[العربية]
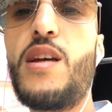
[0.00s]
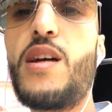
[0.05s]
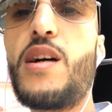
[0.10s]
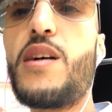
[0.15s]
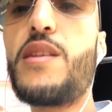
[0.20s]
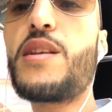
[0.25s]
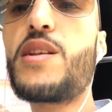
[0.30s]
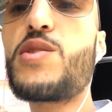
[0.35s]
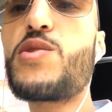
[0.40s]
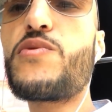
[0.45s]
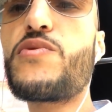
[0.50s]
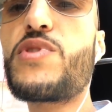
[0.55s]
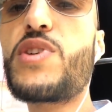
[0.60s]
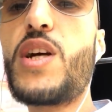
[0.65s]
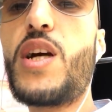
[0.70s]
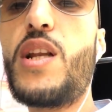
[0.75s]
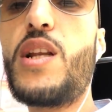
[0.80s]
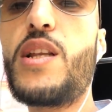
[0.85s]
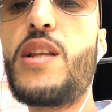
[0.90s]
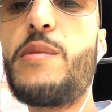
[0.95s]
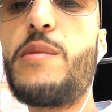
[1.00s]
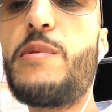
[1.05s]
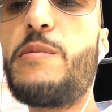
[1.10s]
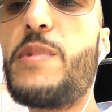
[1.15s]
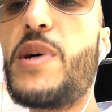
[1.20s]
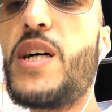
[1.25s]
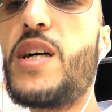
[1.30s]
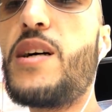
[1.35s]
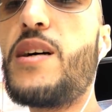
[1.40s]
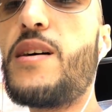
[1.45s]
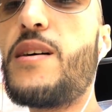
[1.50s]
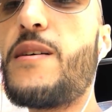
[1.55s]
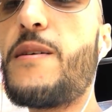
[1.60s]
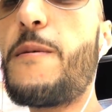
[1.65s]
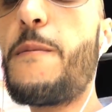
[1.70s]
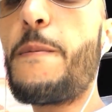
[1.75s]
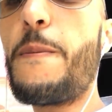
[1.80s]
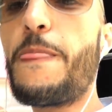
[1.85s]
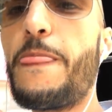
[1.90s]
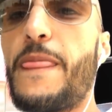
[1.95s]
يقدر يشوف شي حل دابا
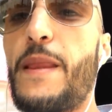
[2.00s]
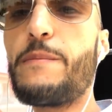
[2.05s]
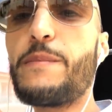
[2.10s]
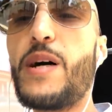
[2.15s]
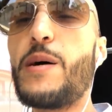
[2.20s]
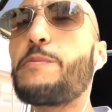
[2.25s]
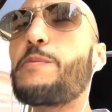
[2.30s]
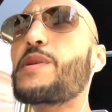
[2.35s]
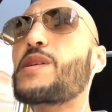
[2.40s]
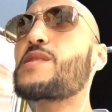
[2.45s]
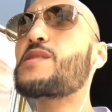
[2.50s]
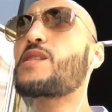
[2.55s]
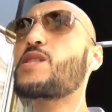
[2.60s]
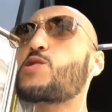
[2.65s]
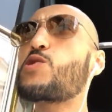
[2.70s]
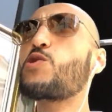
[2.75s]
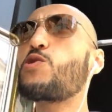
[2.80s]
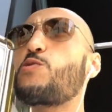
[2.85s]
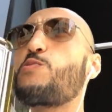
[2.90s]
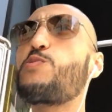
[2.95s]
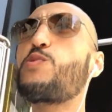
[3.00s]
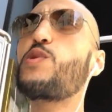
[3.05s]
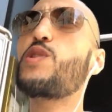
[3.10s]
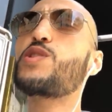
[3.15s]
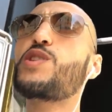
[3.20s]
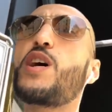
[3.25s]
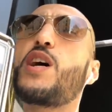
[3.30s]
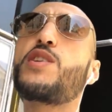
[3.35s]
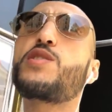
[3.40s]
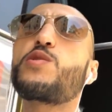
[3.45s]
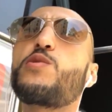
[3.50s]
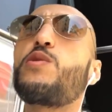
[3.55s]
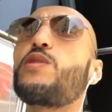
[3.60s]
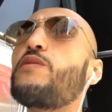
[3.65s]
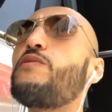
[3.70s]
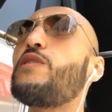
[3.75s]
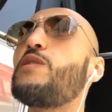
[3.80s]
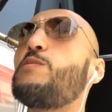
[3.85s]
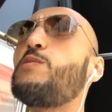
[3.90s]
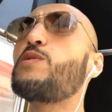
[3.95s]
مع مع بريستا شوب ولا شي حاجه
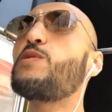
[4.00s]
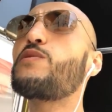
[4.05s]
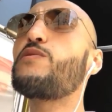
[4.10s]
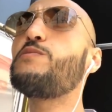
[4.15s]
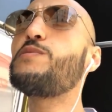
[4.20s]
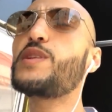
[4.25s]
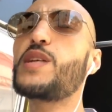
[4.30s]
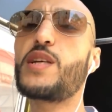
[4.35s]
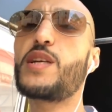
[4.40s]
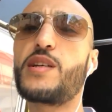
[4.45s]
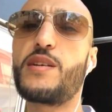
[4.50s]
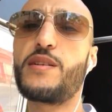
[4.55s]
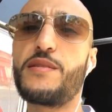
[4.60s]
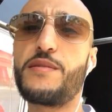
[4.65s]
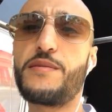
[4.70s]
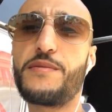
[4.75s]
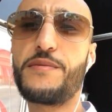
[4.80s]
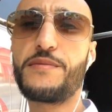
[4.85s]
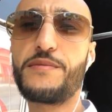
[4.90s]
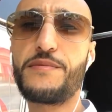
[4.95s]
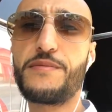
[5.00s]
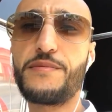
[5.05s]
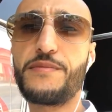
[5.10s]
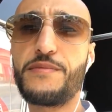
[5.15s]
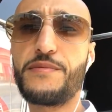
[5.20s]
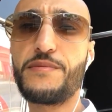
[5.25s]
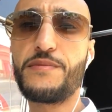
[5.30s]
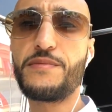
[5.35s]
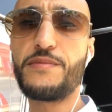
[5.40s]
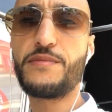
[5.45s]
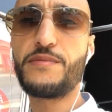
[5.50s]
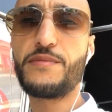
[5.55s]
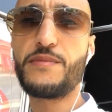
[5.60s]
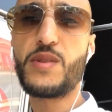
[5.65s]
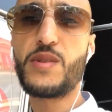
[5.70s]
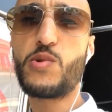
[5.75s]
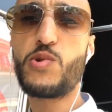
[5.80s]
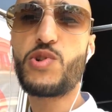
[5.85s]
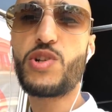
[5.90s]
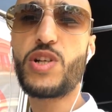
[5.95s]
اخرى فابور فهمتي
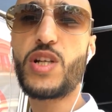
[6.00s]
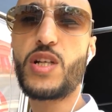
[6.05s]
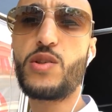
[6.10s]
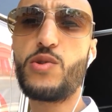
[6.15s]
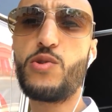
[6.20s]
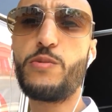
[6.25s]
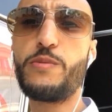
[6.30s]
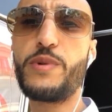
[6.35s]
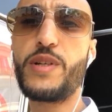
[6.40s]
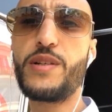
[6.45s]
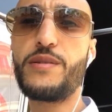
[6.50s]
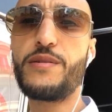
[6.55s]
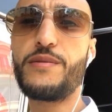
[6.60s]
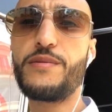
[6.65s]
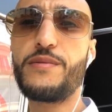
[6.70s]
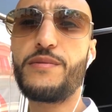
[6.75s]
ويشري الدومين